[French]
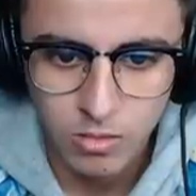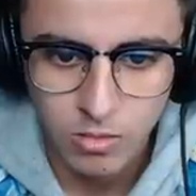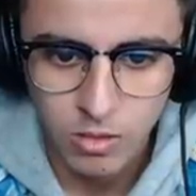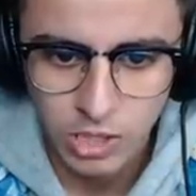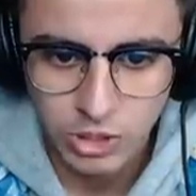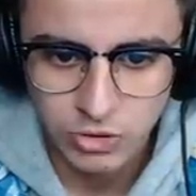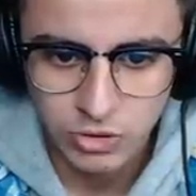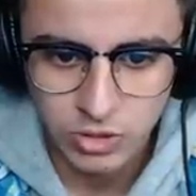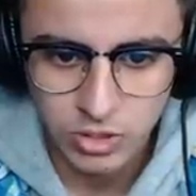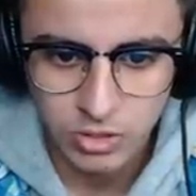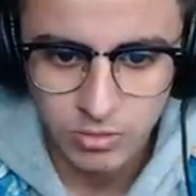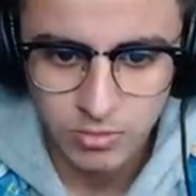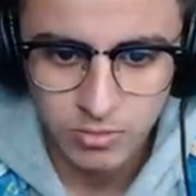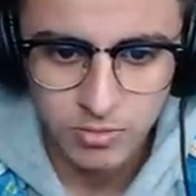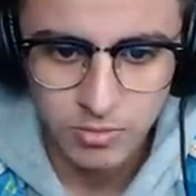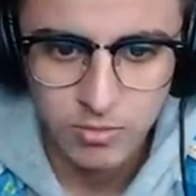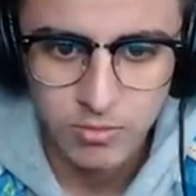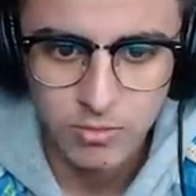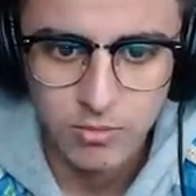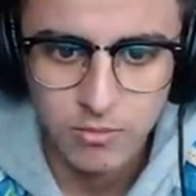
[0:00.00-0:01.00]
Elle a sauté.
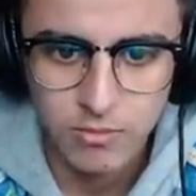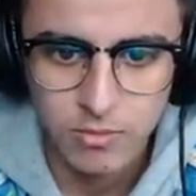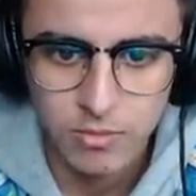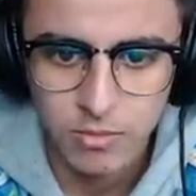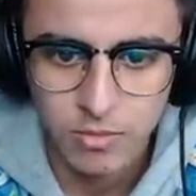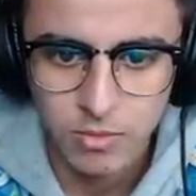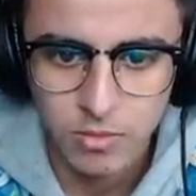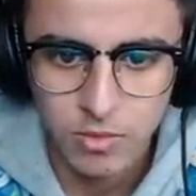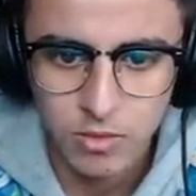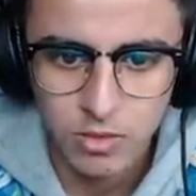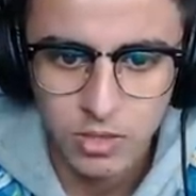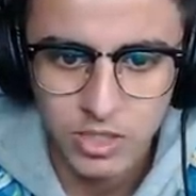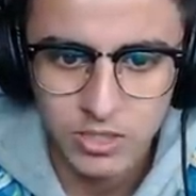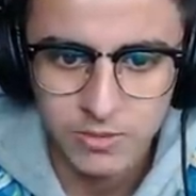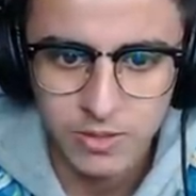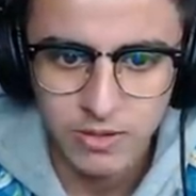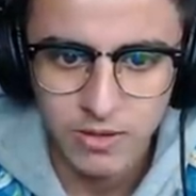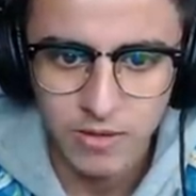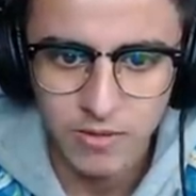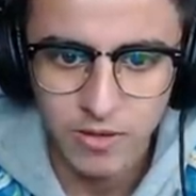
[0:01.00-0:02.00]

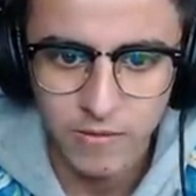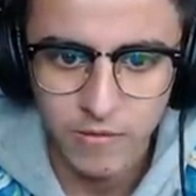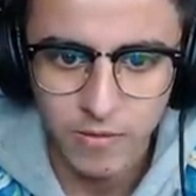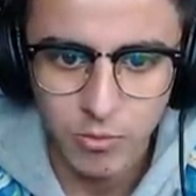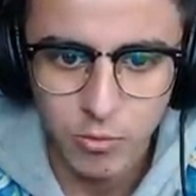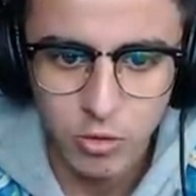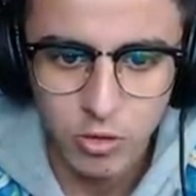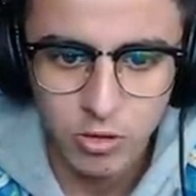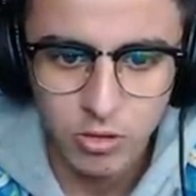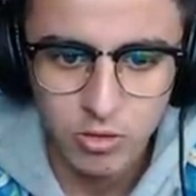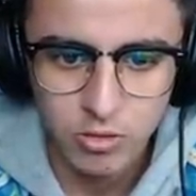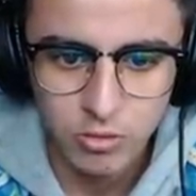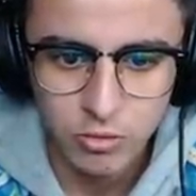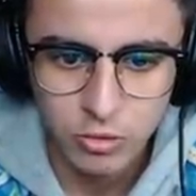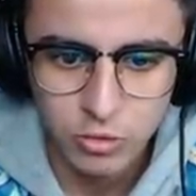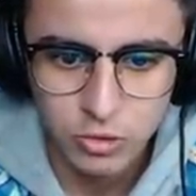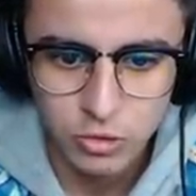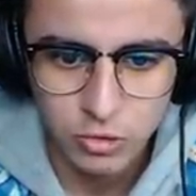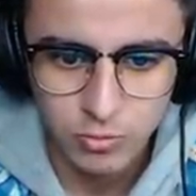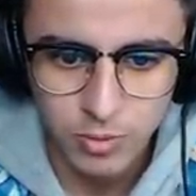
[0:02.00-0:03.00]
J'espère qu'elle va venir vers moi.
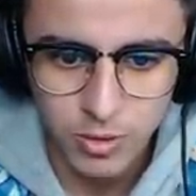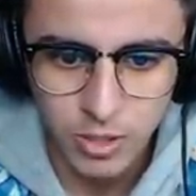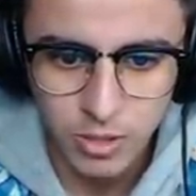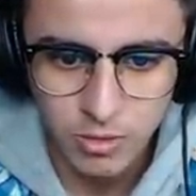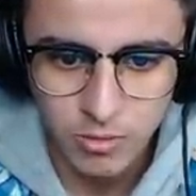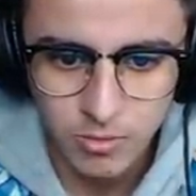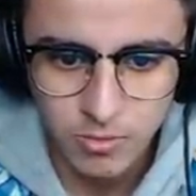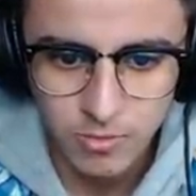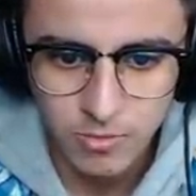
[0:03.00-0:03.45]
Super.